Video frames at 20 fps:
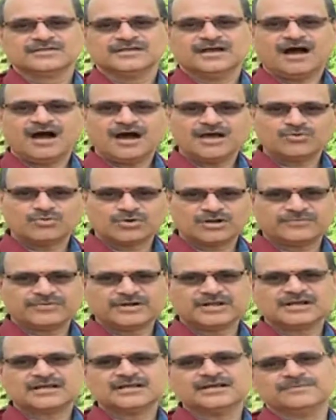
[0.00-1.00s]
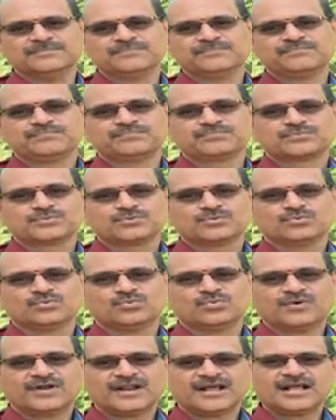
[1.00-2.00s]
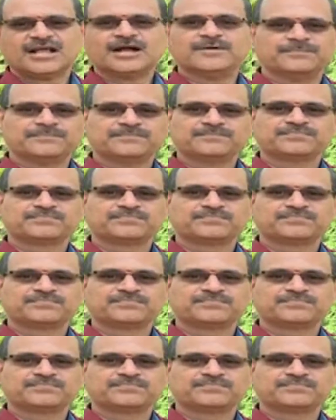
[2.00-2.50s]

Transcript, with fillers: யார் ஒருவனுக்கு உறக்கம்